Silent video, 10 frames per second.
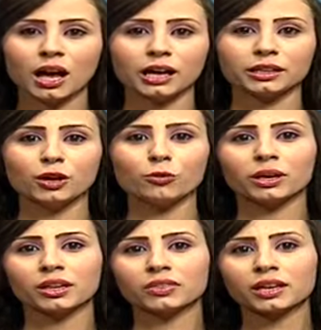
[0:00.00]
اليوم
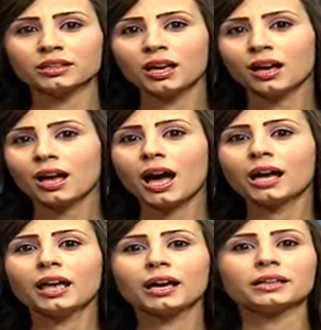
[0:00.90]
الاثنين
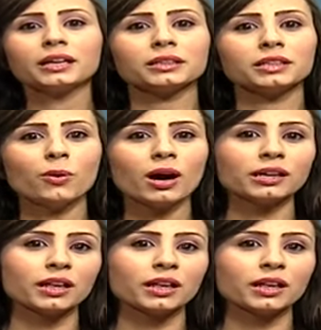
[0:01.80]
على إعلان الدوحة